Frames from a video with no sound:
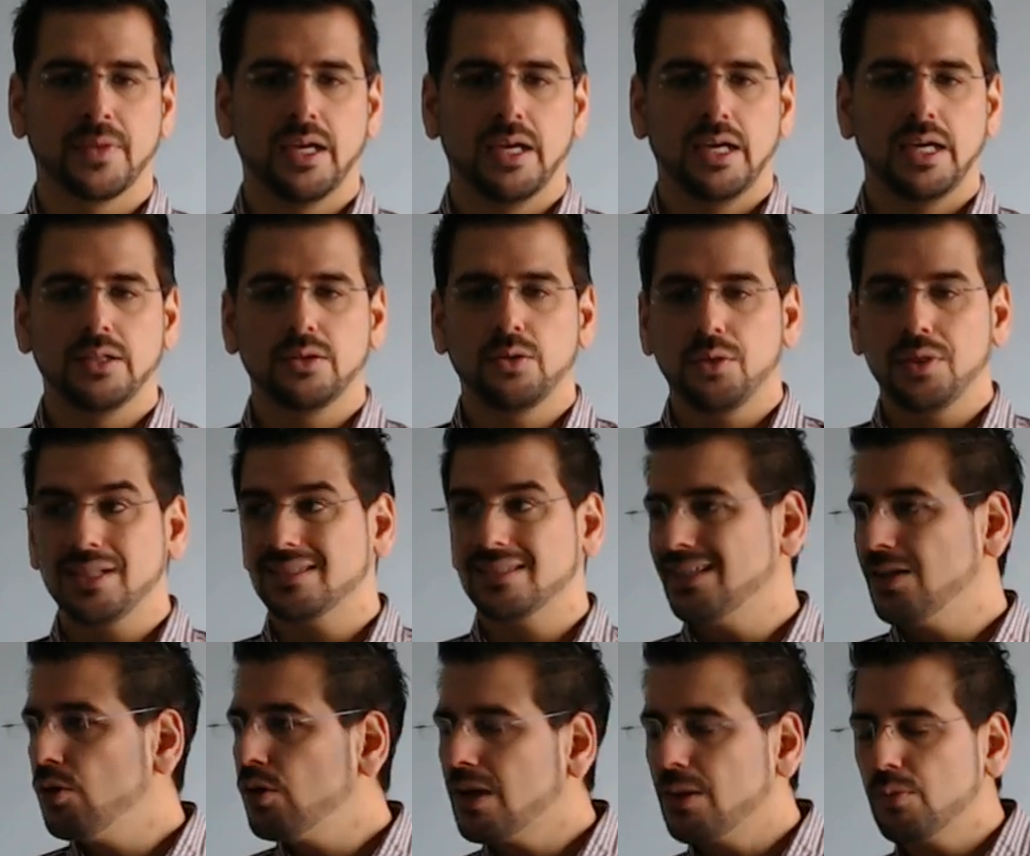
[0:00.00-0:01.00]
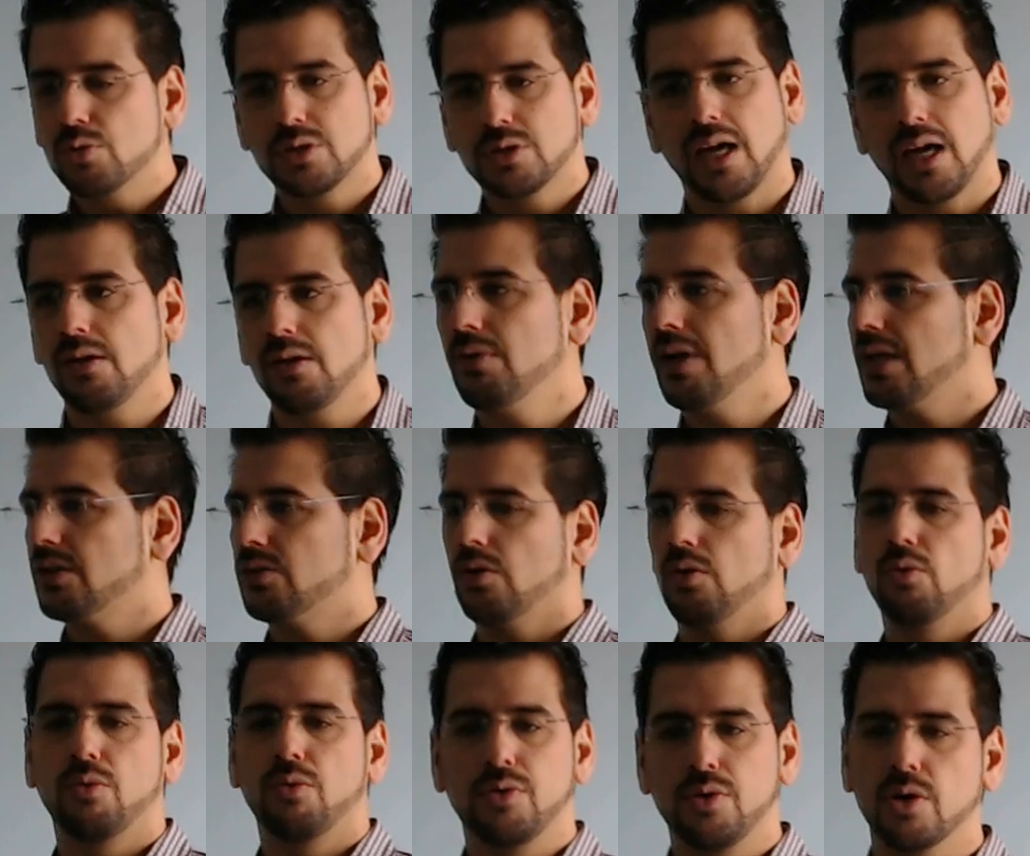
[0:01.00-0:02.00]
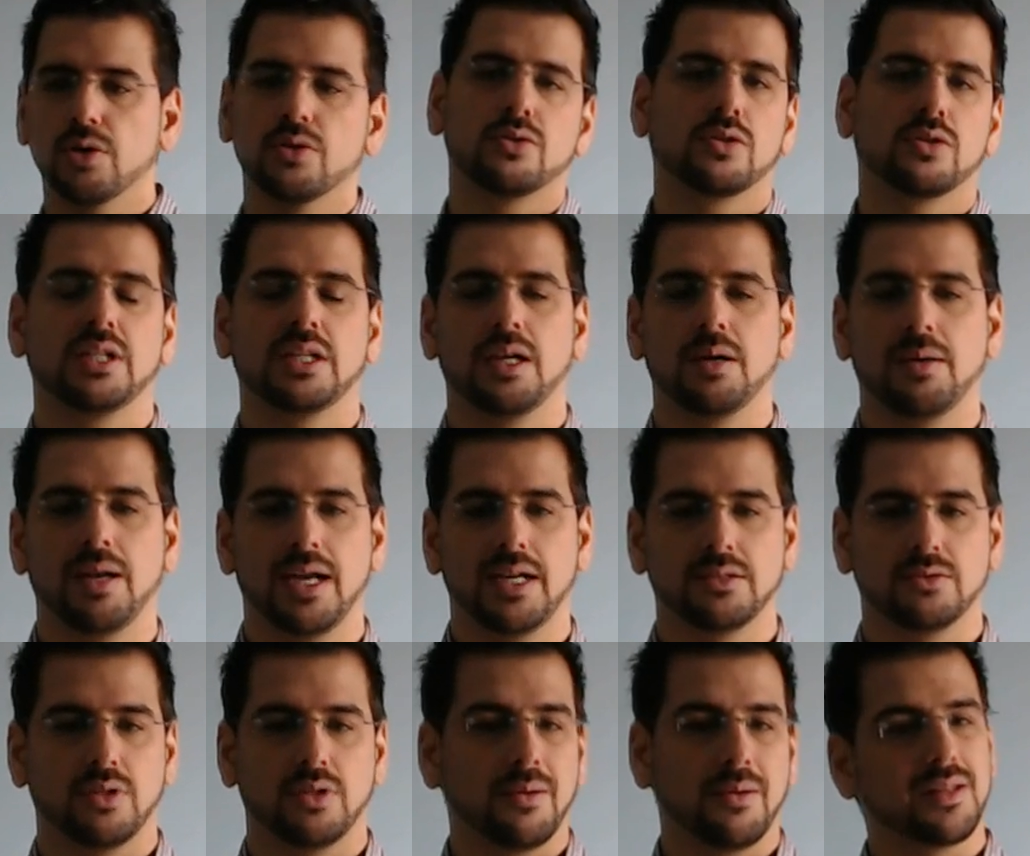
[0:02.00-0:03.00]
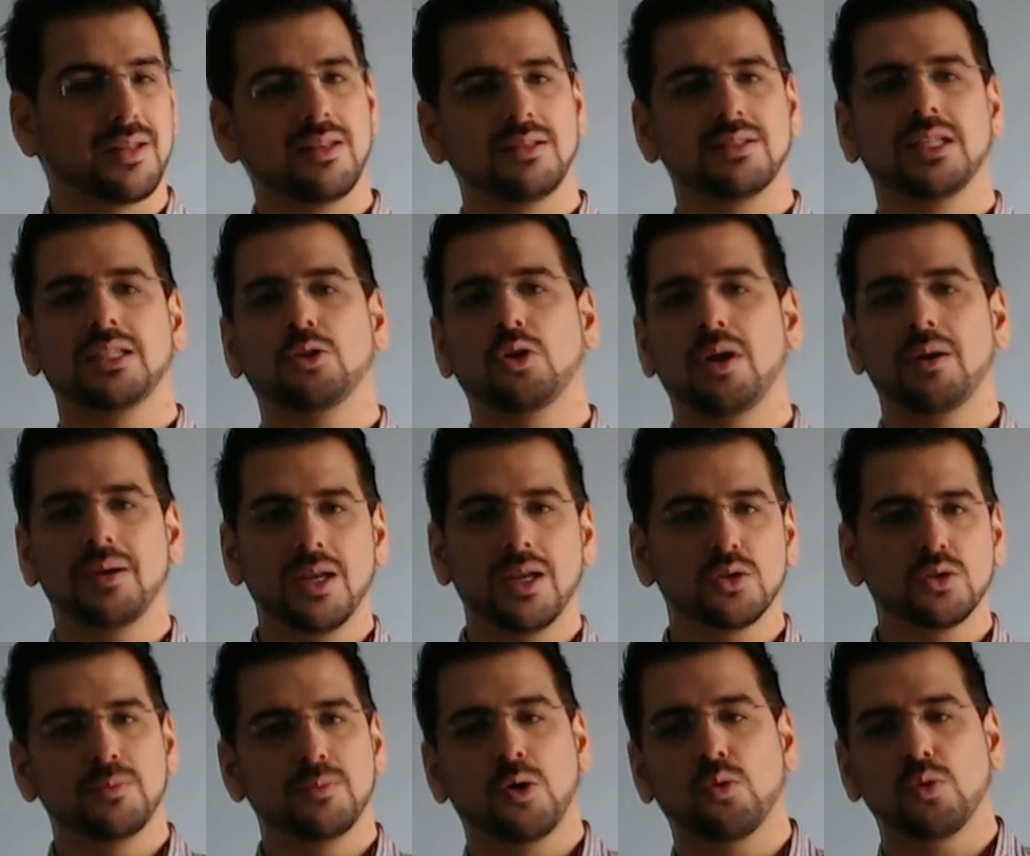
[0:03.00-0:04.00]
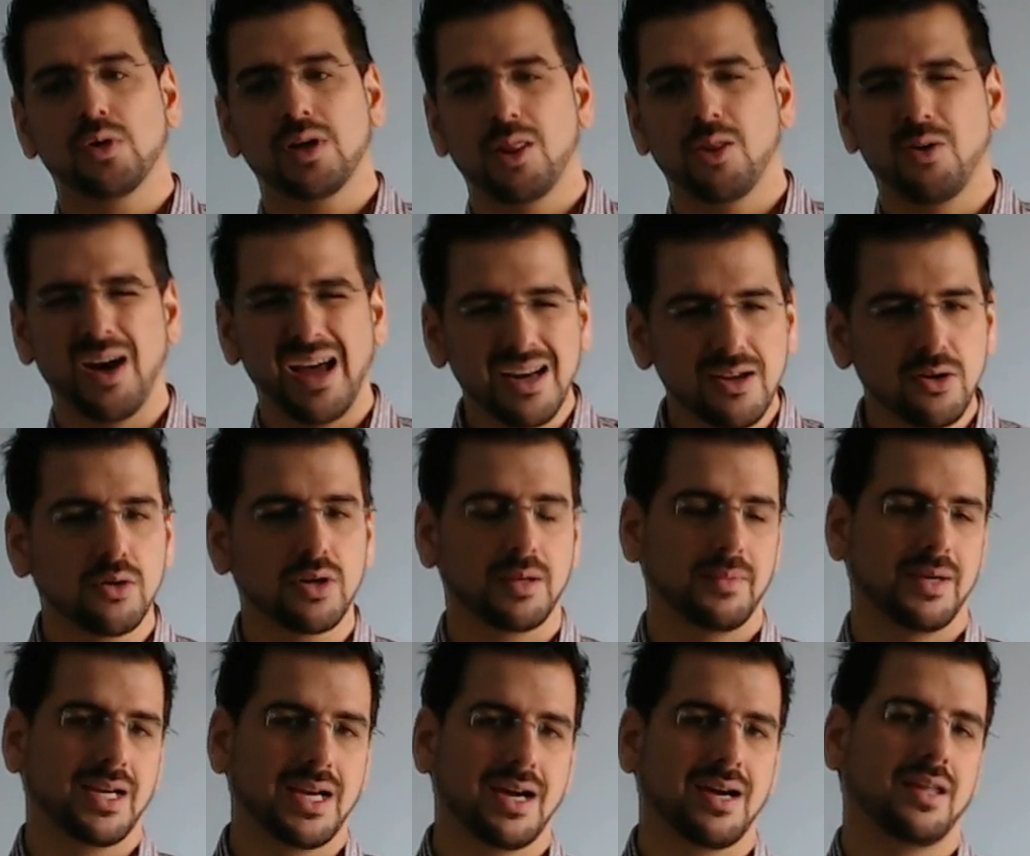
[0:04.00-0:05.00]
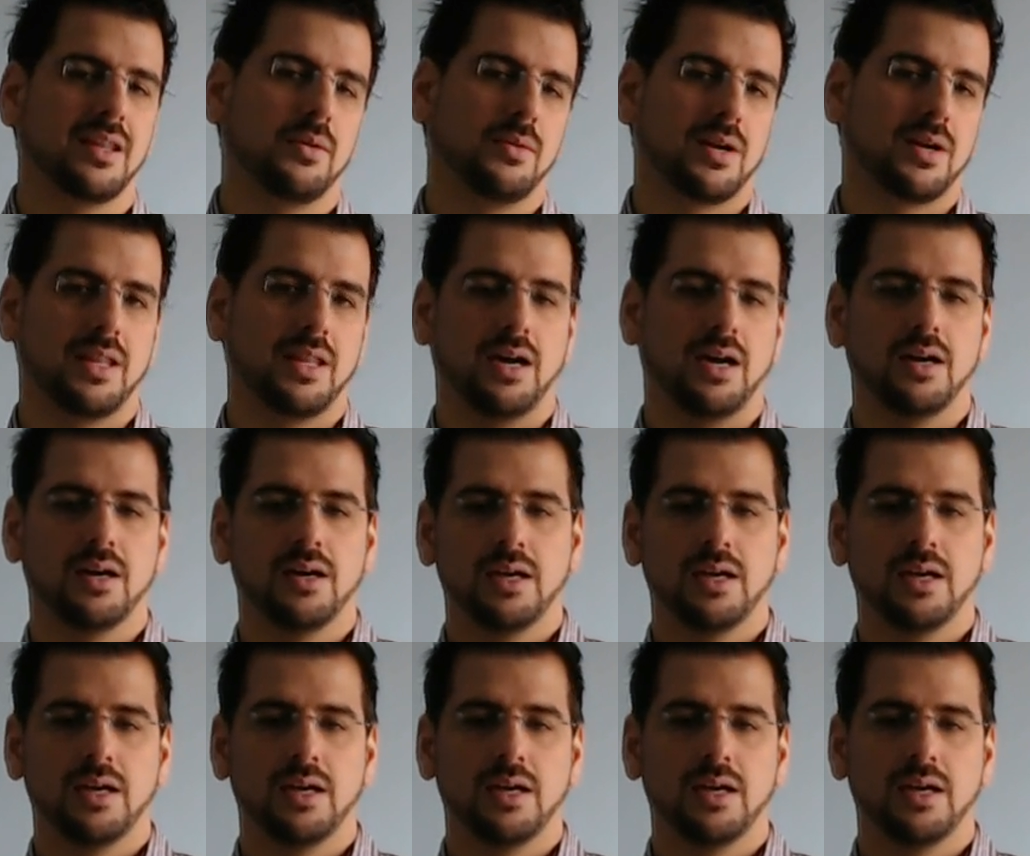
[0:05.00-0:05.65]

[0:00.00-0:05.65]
Entonces tengo que buscarle una solución sostenible a esto. La verdad es que todavía no se me ha ocurrido algo que me encaje de verdad.